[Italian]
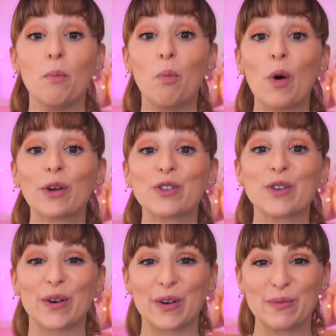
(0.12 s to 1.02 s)

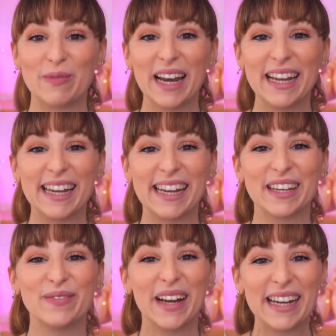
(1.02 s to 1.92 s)
Buongiorno
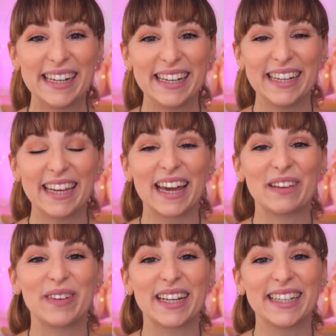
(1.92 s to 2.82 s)
ballerine, ballerini e
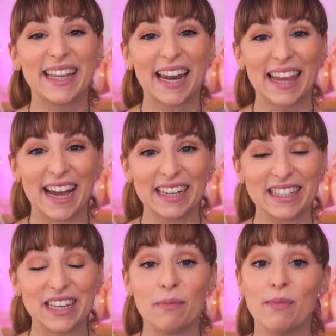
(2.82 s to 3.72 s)
amanti della
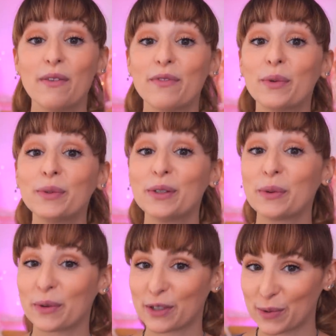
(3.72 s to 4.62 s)
danza e benvenuti
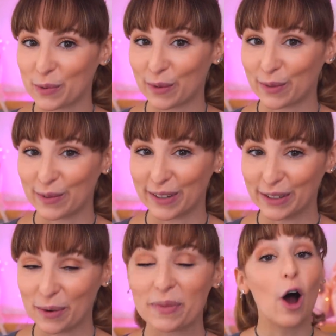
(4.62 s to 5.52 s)
in questo nuovo
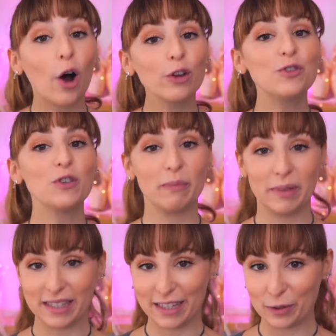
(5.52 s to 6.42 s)
video. Oggi
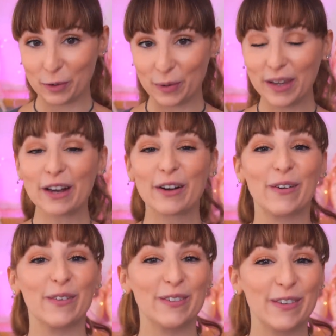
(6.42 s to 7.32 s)
mi siedo qui
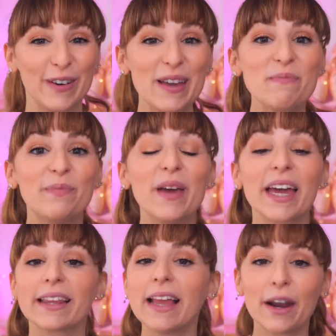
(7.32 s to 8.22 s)
con voi
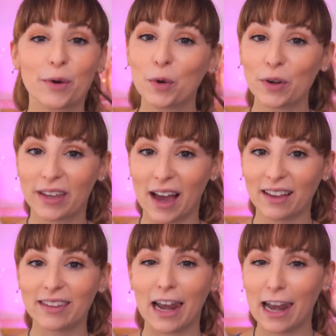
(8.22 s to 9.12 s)
per dare
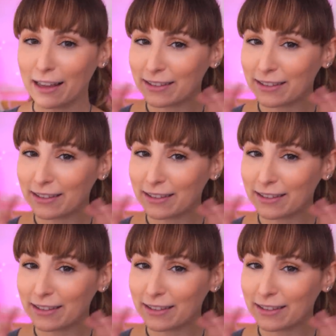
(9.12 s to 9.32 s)
un'occhiata alla